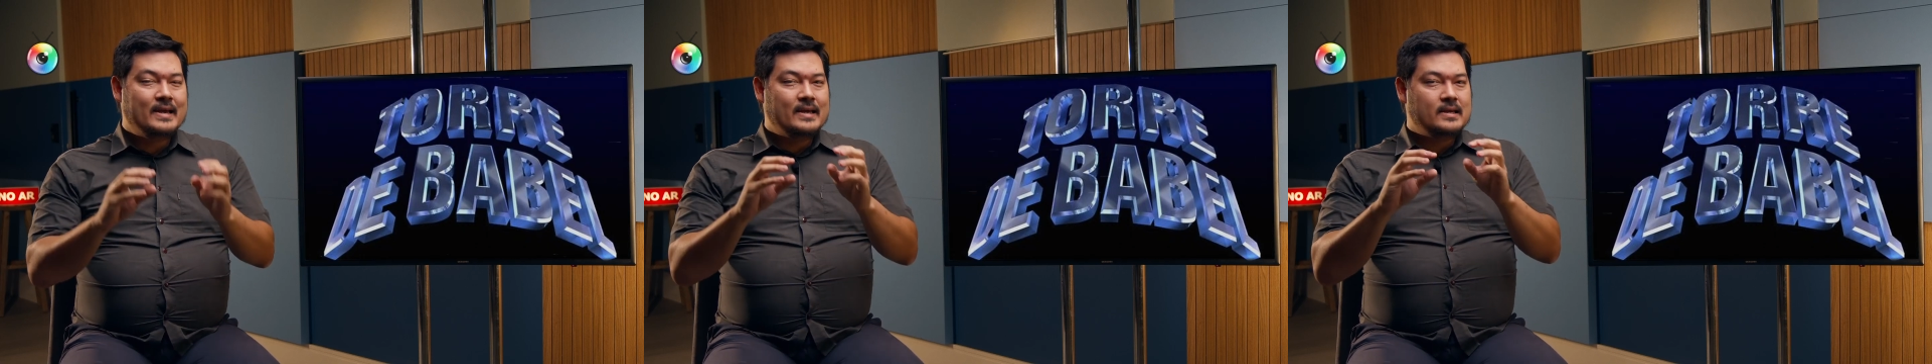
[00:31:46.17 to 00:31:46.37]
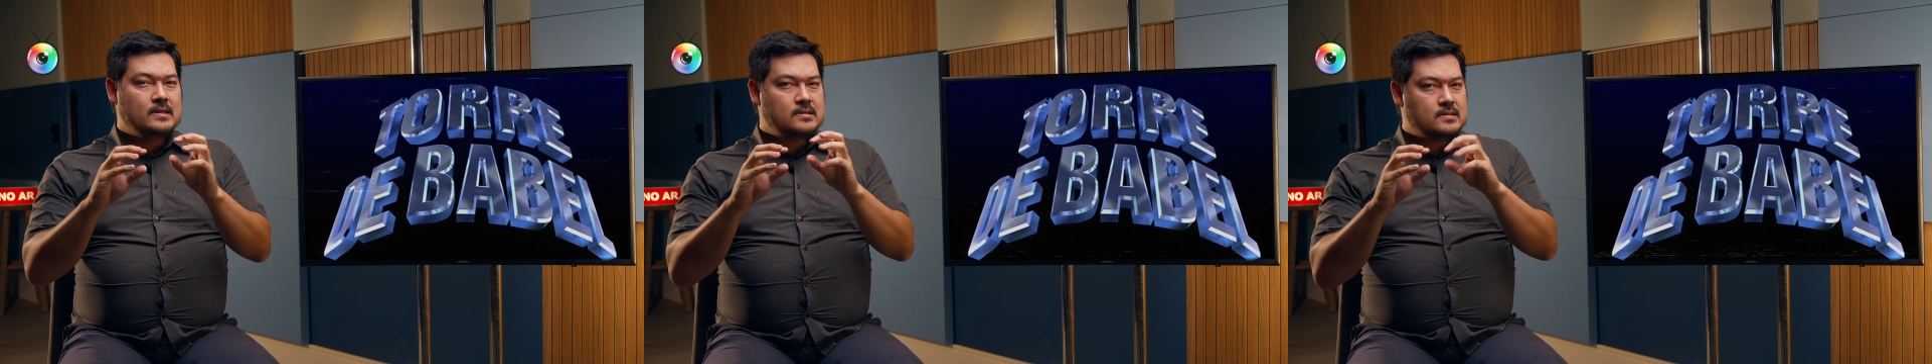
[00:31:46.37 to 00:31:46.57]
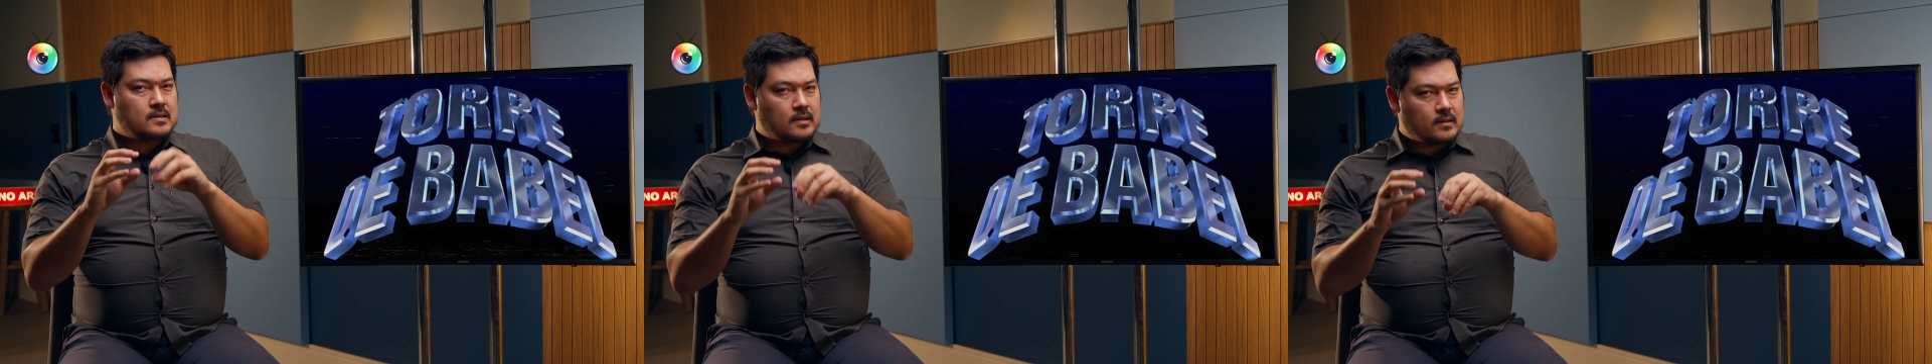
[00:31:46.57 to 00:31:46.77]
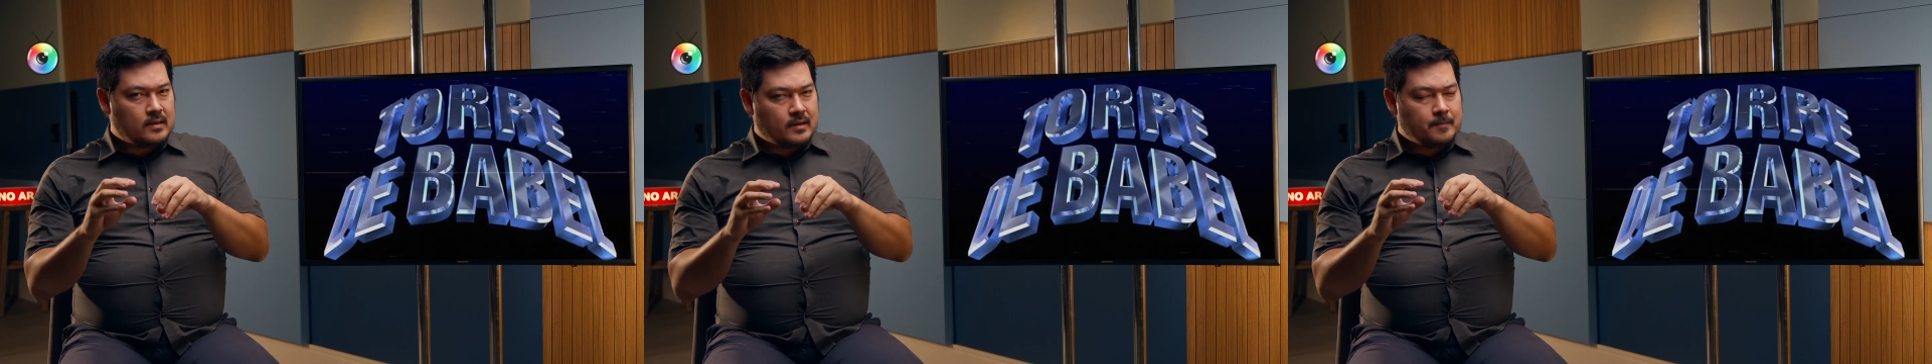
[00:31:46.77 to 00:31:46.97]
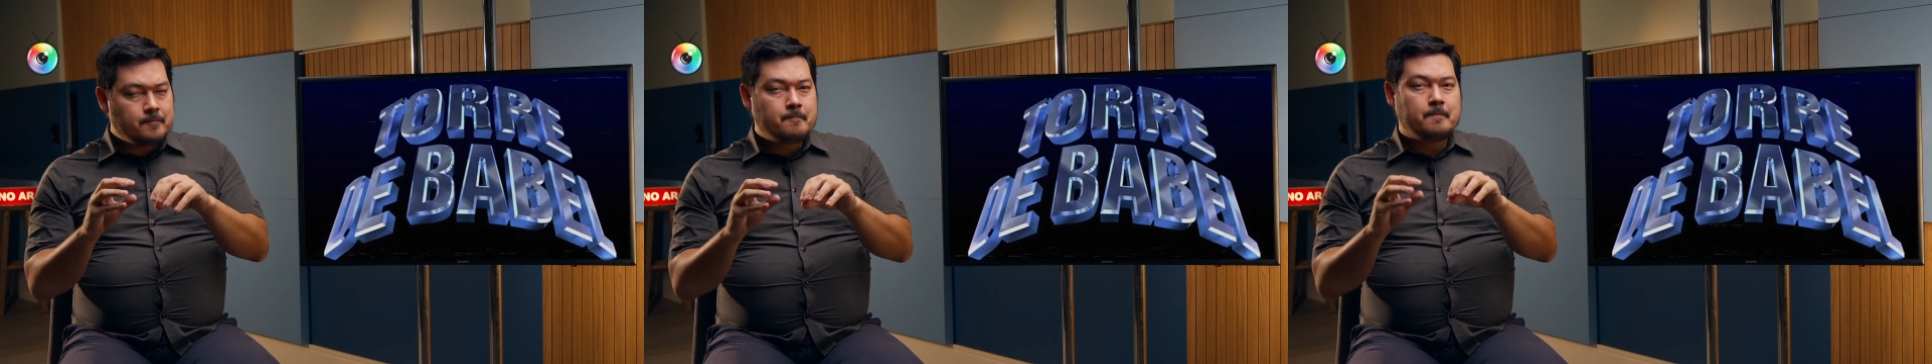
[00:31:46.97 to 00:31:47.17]
e
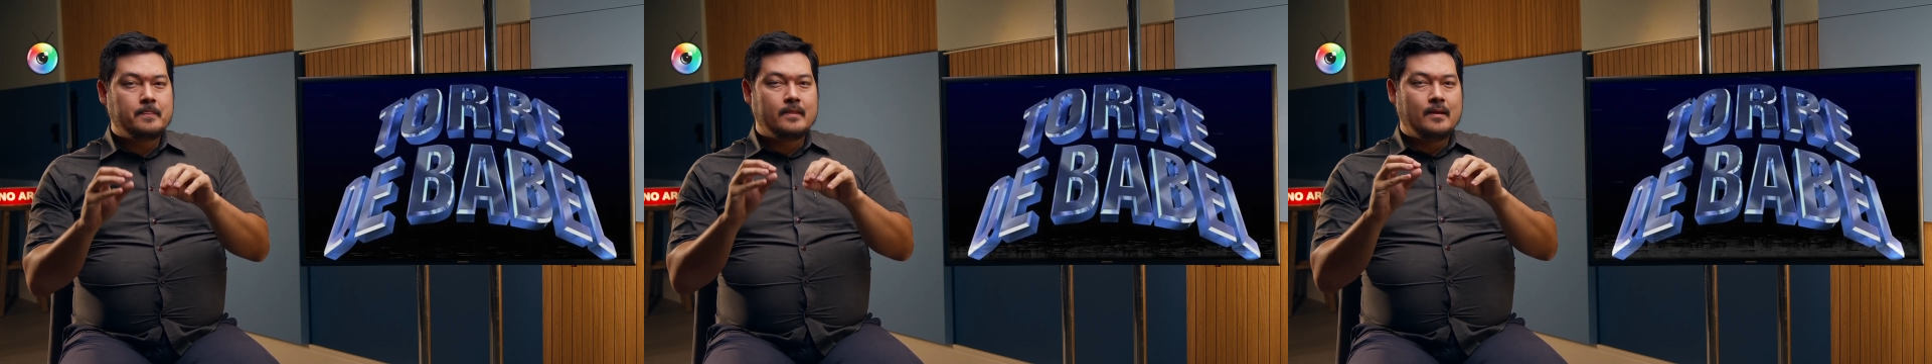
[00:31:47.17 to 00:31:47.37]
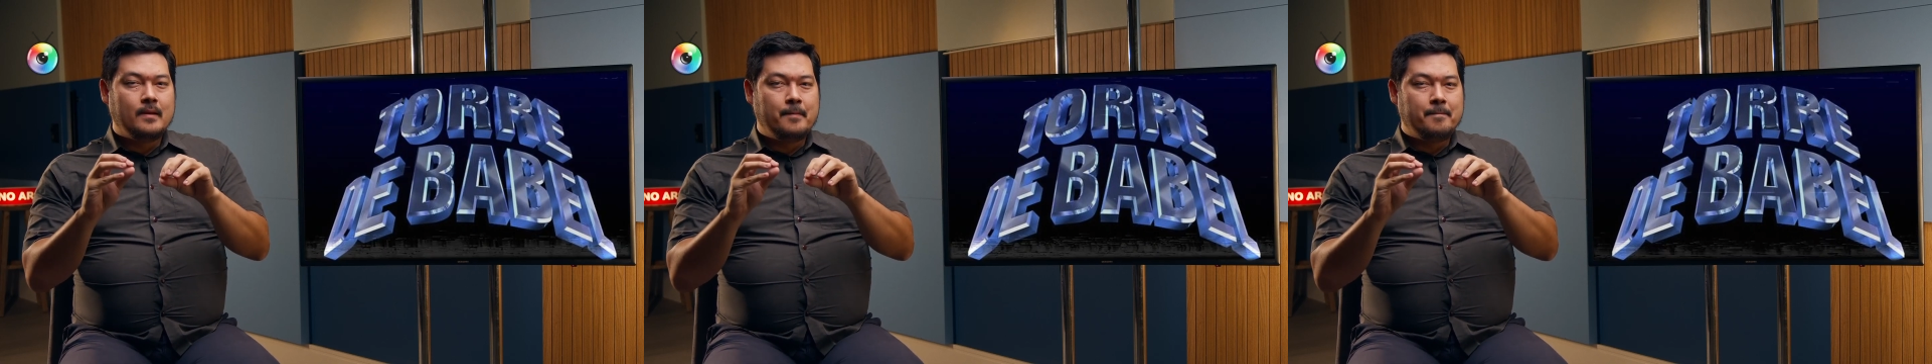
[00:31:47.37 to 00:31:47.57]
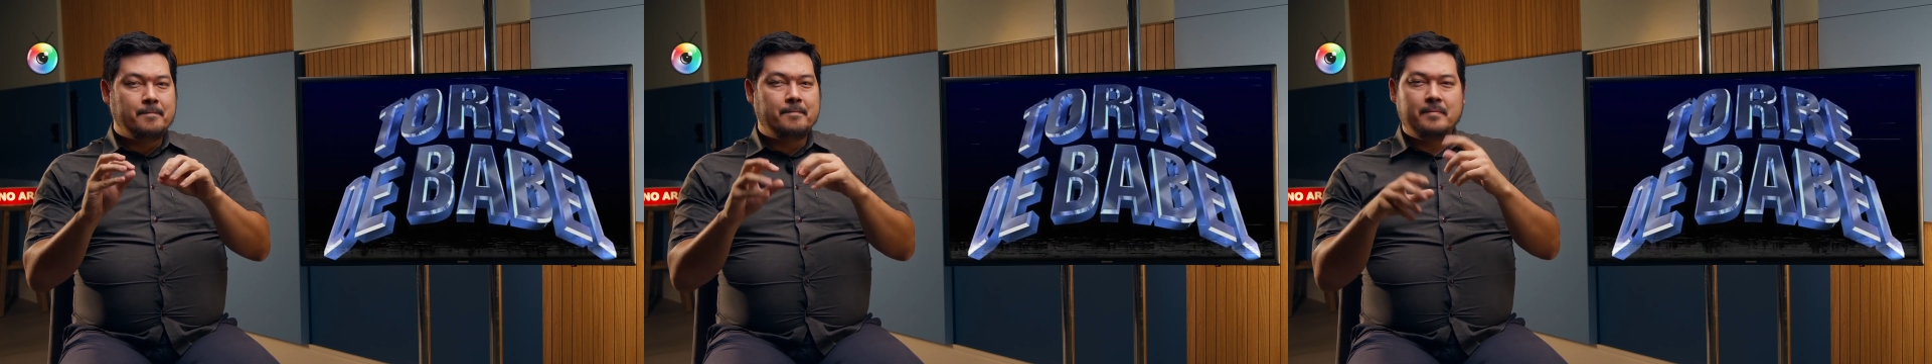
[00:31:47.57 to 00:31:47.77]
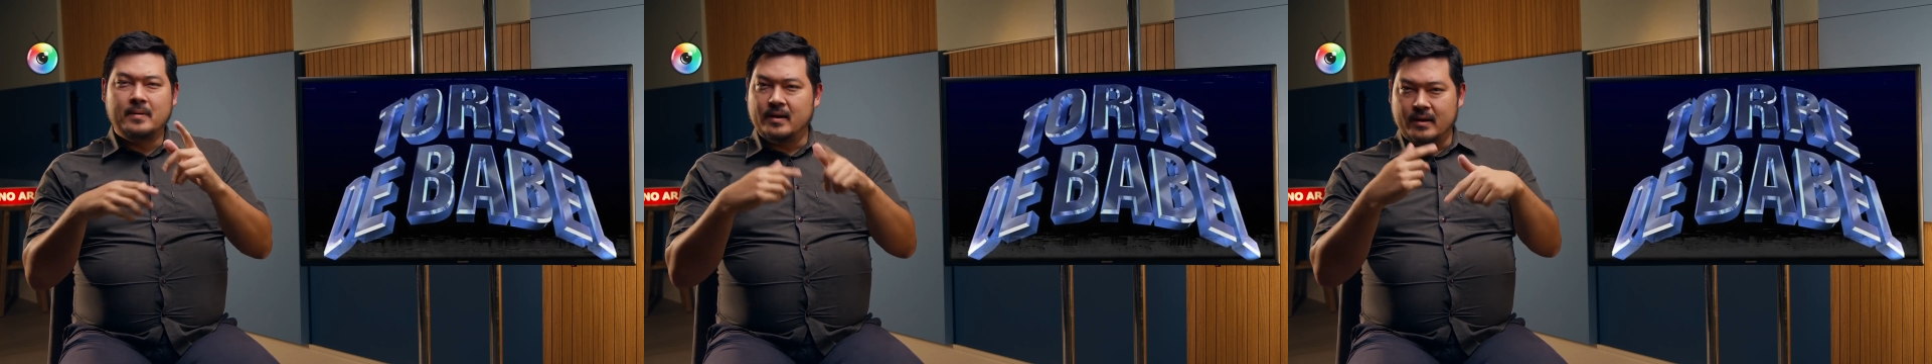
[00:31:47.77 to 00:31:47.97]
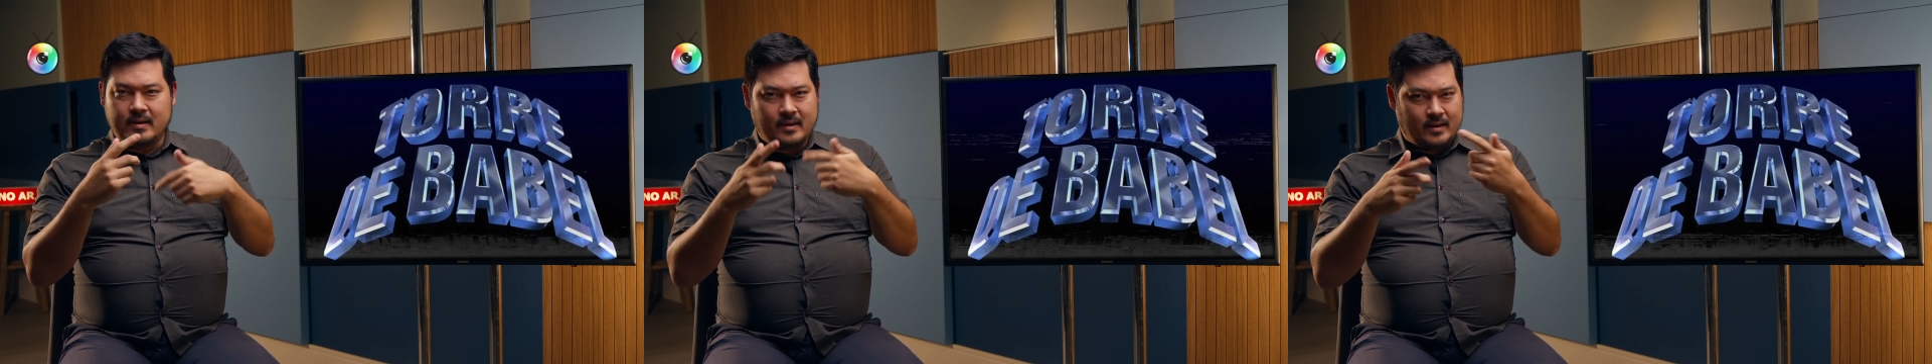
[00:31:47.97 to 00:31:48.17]
Sandra,
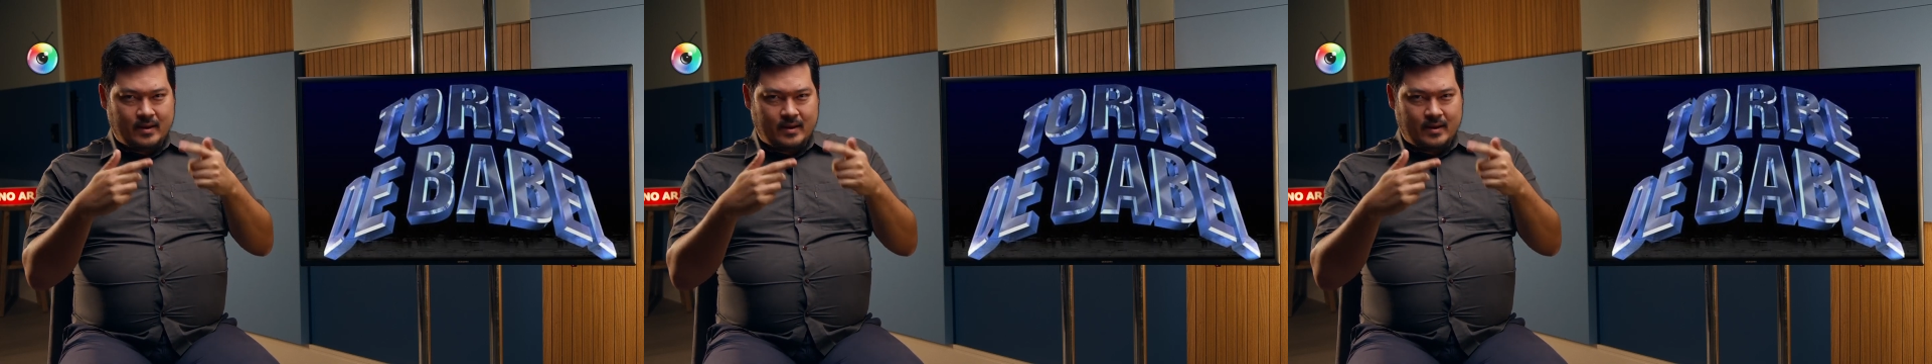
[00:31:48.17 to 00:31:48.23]
é,